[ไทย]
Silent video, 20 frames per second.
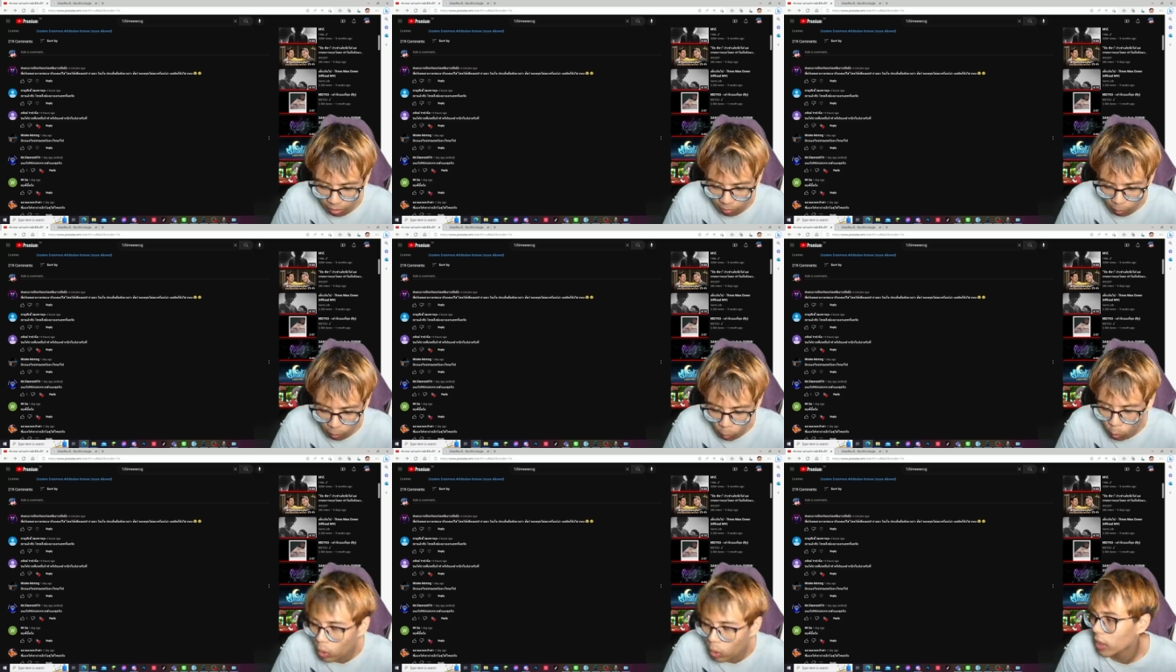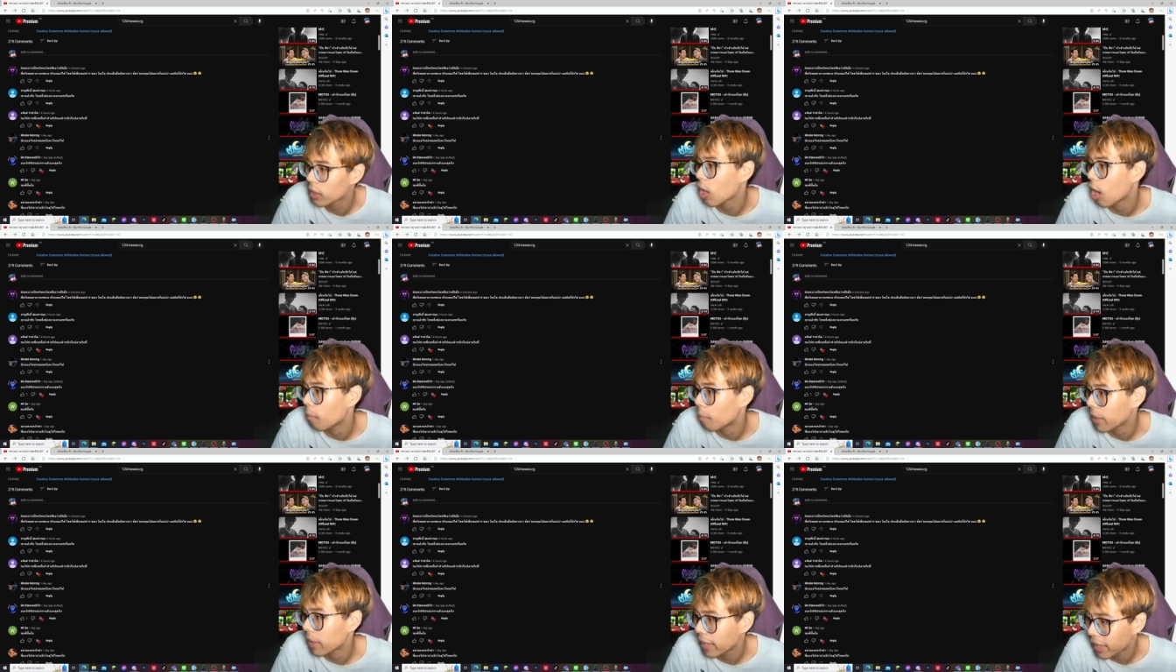ผมกลัวจะตอบ
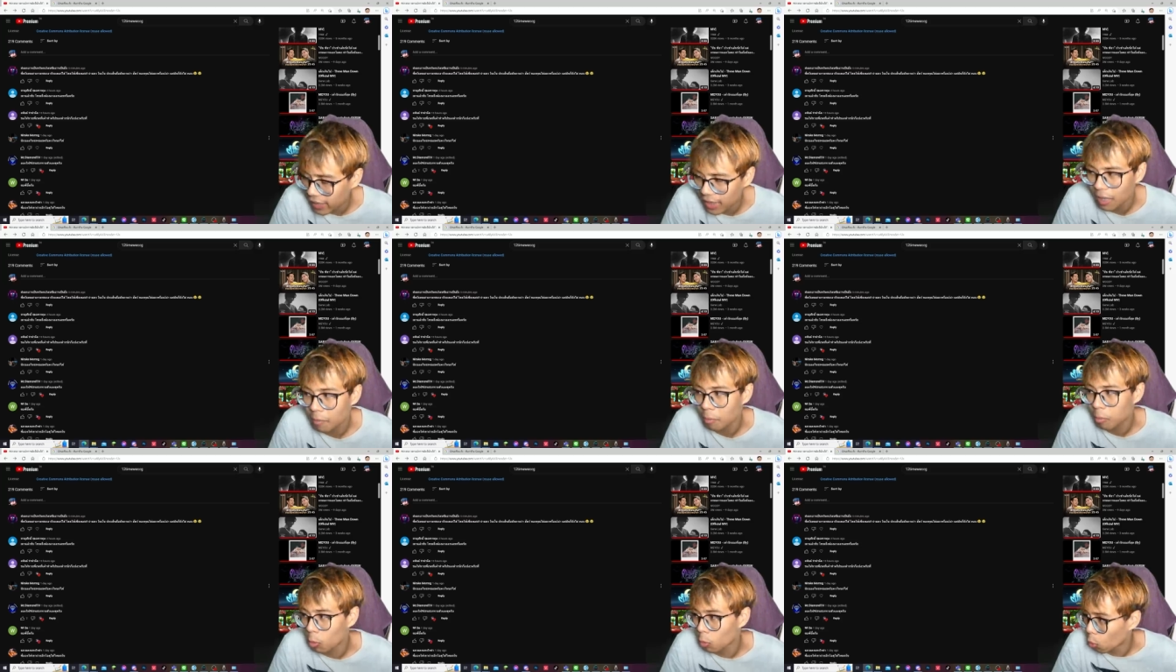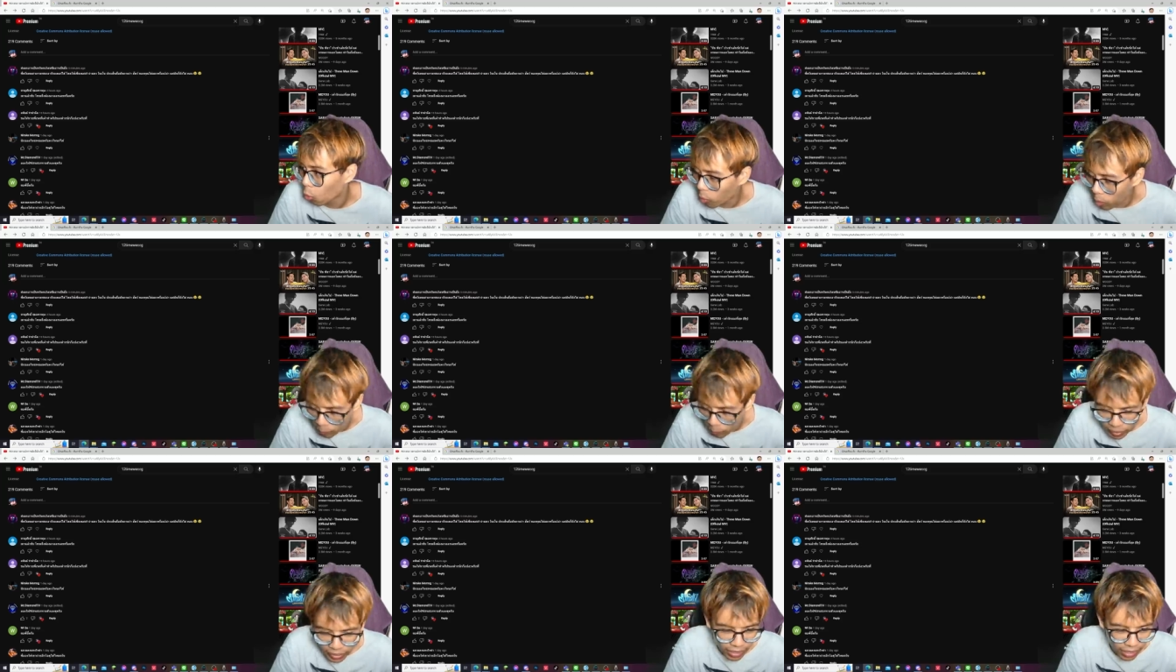อาร์คิเนเตอร์ถูก
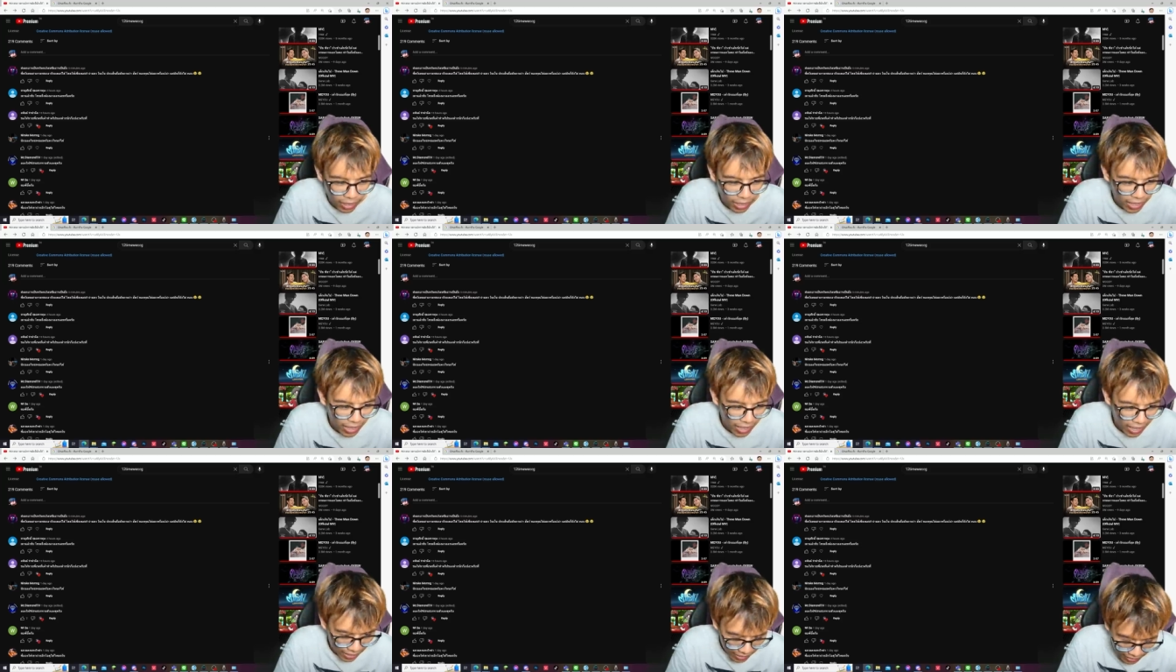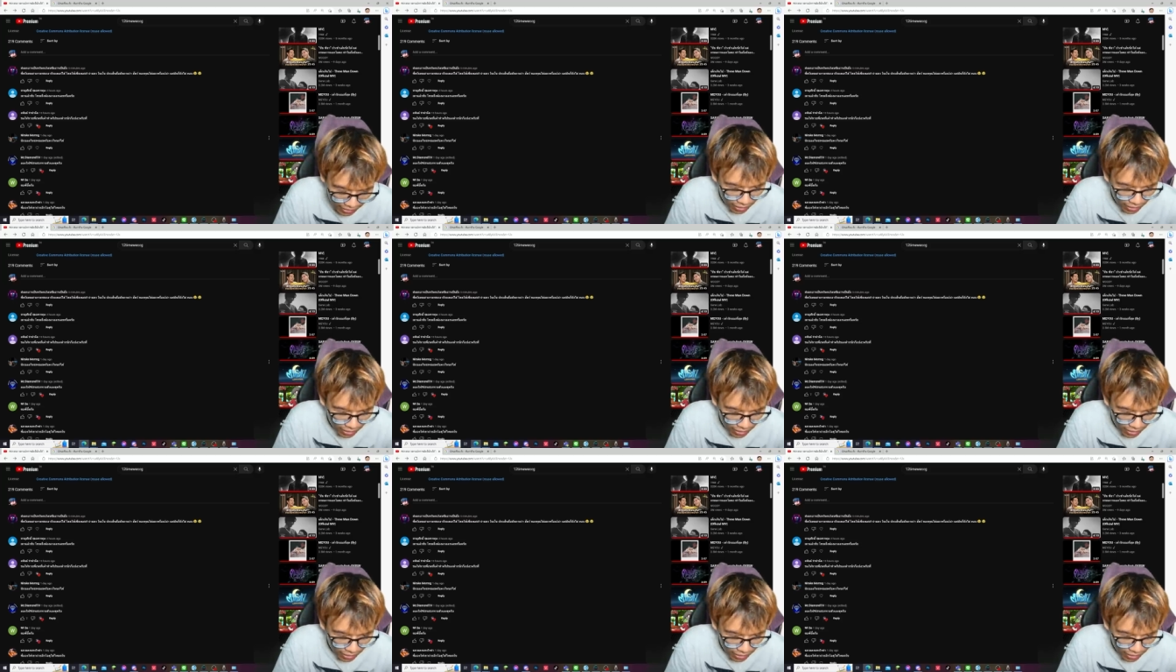ผิดอันนี้